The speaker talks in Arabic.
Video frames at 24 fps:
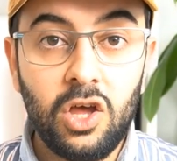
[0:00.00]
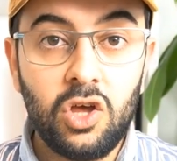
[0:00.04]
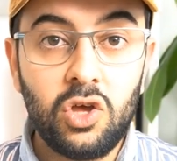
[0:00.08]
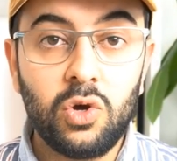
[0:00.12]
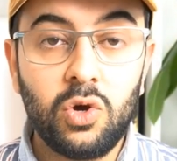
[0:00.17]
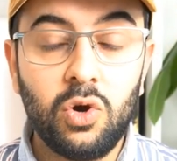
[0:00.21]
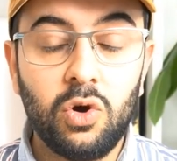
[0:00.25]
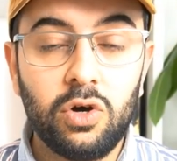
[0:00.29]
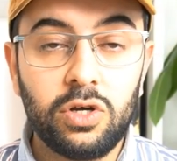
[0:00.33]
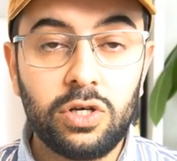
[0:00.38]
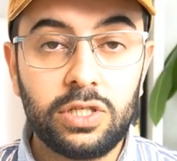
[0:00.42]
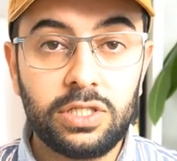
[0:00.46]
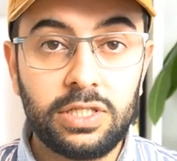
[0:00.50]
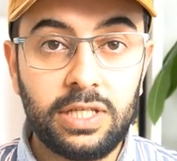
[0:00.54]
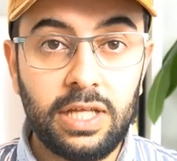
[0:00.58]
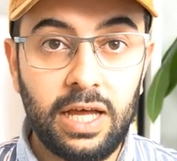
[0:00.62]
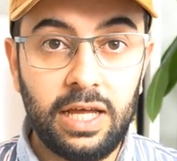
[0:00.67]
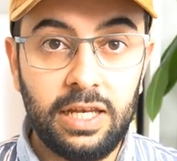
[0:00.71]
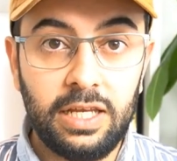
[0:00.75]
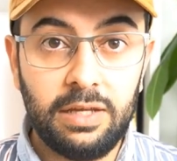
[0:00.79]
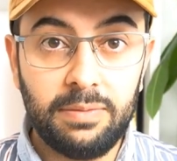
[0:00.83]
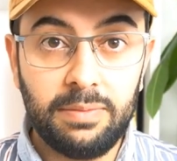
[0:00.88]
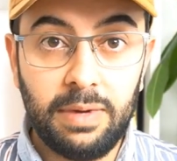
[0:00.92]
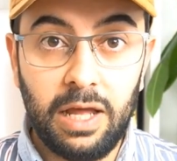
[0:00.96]
كورس
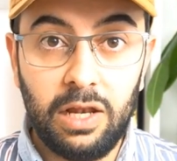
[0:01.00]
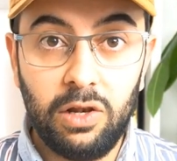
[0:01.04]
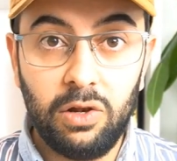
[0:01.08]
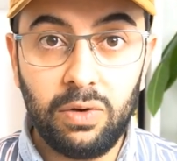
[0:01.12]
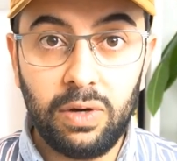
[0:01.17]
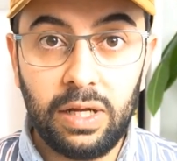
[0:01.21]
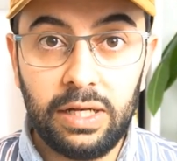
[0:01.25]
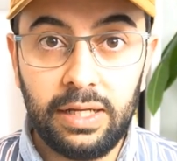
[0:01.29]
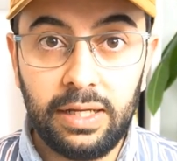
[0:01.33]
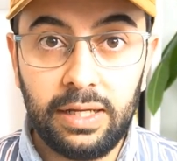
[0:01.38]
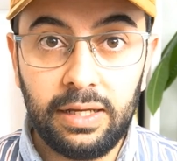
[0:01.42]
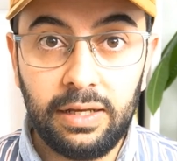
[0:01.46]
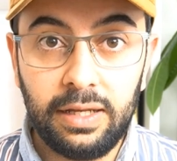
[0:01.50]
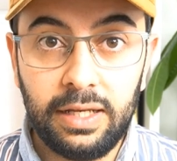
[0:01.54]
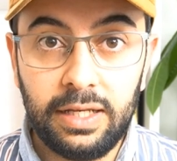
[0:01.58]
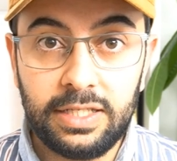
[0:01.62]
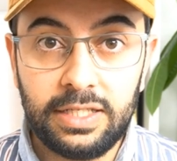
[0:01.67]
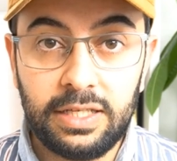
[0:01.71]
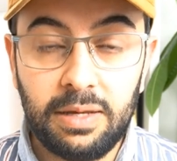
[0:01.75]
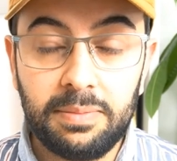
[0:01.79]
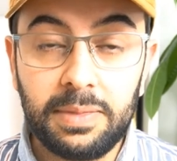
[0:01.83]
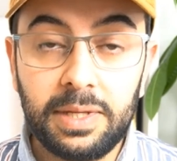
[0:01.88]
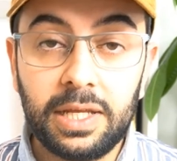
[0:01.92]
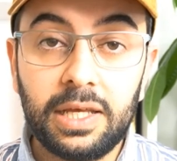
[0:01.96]
تعليم اللغة
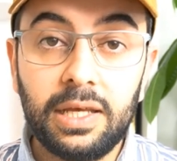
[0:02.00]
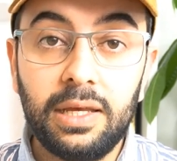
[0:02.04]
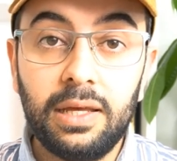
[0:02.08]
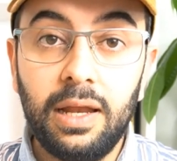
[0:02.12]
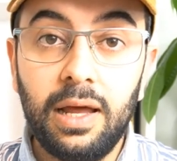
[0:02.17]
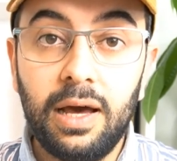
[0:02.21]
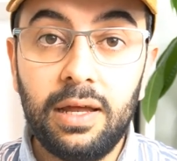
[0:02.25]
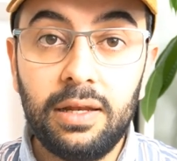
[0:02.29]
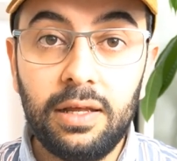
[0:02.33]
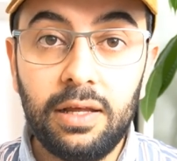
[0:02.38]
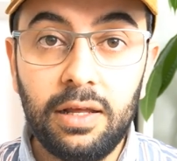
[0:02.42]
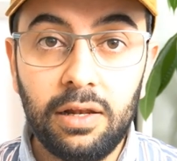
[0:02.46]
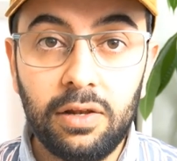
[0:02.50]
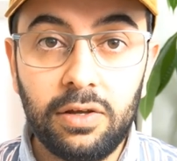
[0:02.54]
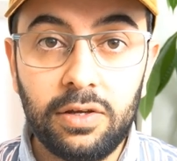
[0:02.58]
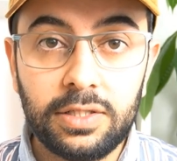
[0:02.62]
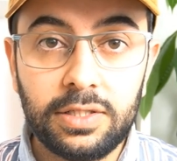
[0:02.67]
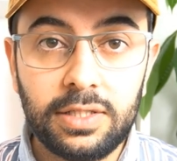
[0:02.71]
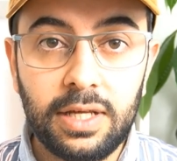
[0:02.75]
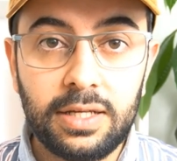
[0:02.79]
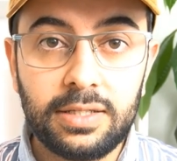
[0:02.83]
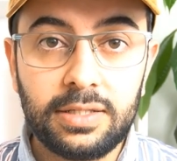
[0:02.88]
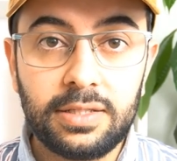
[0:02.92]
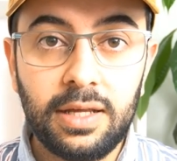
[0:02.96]
الإنجليزية من خلال
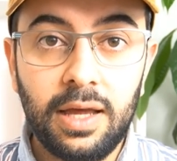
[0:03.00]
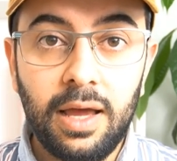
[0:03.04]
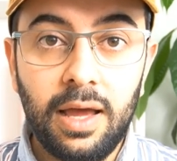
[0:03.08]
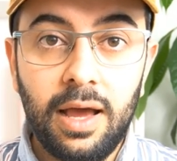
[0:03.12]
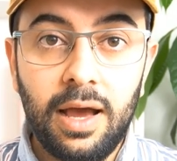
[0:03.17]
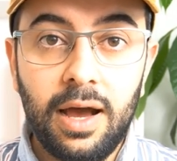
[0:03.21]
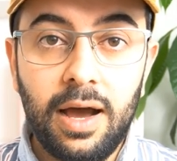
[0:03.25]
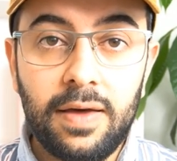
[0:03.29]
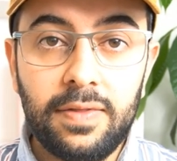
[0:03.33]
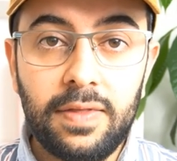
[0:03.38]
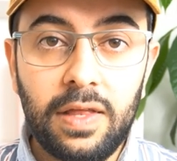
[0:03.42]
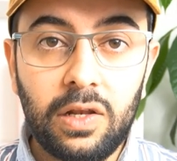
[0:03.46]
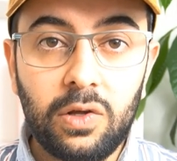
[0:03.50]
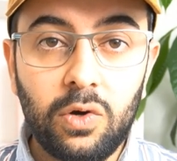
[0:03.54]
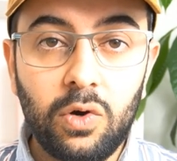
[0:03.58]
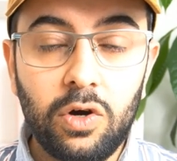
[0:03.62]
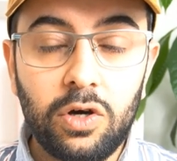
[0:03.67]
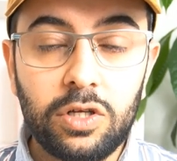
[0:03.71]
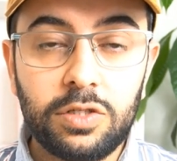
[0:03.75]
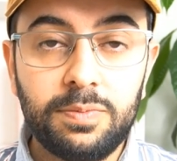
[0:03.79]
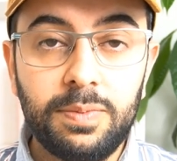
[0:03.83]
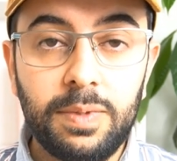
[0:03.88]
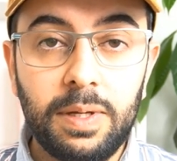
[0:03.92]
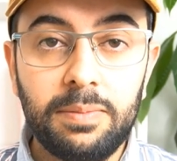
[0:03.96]
القصص هذا
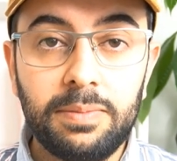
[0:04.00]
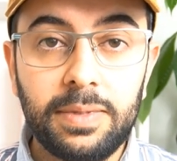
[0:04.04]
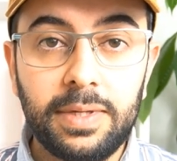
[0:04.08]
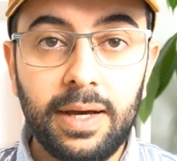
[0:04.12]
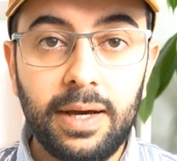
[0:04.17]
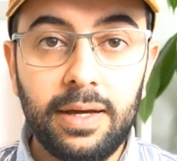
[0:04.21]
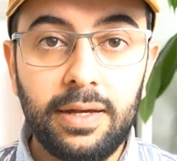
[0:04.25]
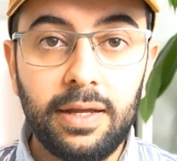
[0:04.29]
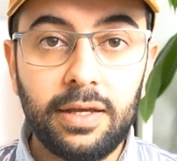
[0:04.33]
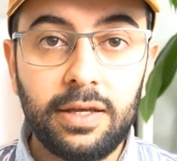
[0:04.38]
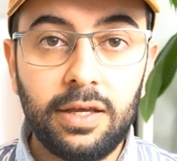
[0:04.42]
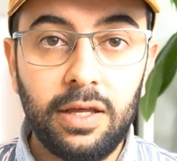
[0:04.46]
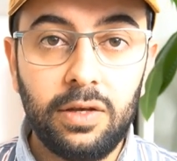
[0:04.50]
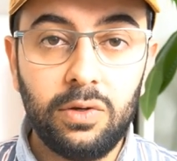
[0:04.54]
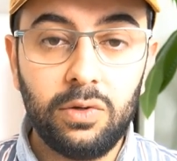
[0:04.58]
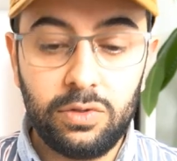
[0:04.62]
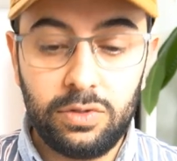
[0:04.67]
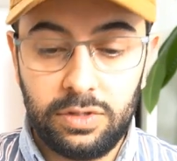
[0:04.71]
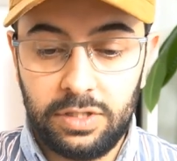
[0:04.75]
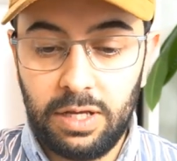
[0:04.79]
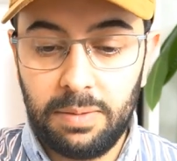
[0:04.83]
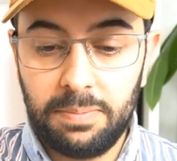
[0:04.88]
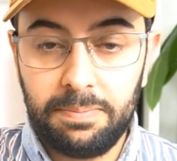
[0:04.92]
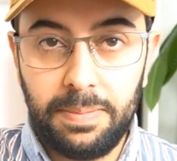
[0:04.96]
الكورس بإمكانك أنه
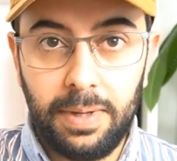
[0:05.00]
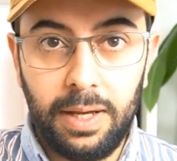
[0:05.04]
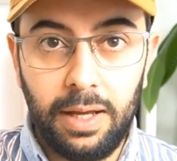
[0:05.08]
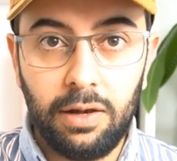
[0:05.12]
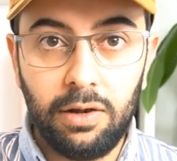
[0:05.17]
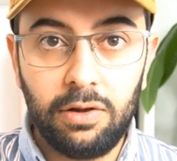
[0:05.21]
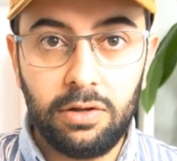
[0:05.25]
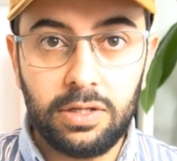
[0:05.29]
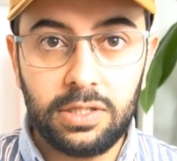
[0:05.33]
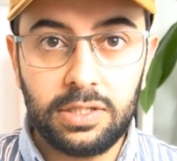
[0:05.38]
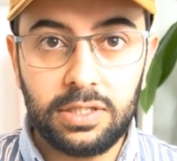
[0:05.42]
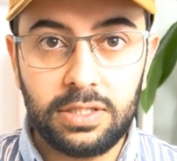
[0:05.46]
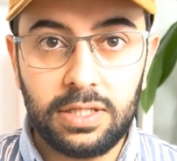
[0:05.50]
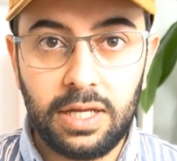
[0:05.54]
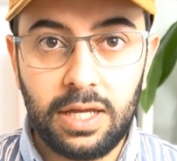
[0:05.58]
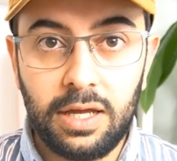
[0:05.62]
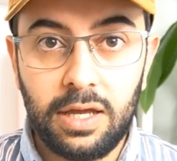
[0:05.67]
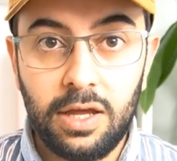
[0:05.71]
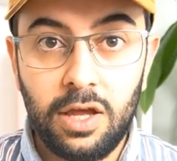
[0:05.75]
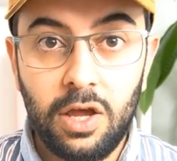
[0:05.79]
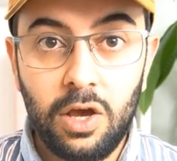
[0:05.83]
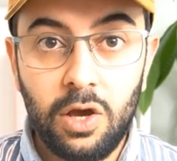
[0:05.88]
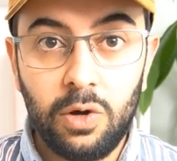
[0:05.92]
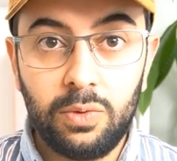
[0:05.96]
تتبع القصة
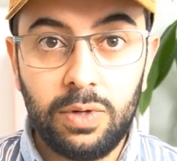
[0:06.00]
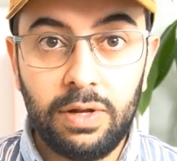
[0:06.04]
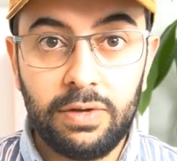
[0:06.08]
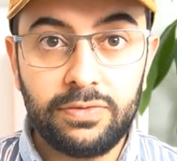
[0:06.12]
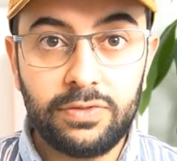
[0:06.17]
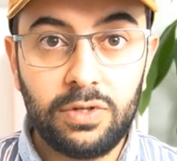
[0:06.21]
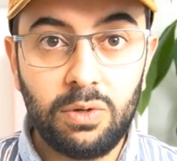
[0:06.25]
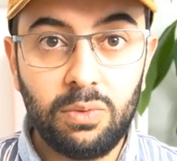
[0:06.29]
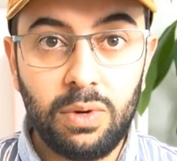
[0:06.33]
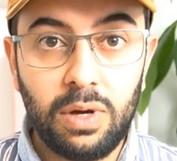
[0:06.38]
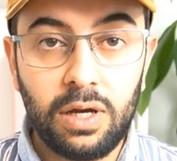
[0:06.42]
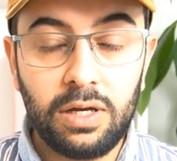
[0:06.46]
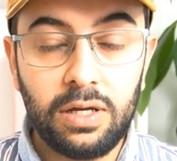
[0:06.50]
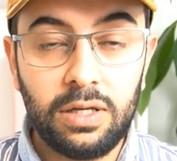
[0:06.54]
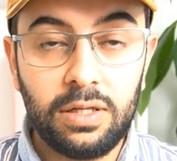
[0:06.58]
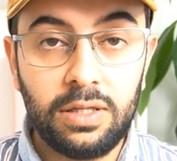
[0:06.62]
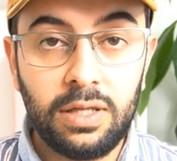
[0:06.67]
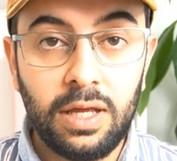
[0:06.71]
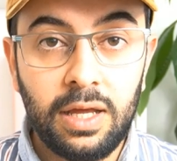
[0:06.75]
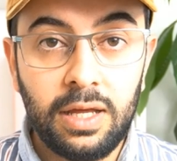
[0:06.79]
ونفس الوقت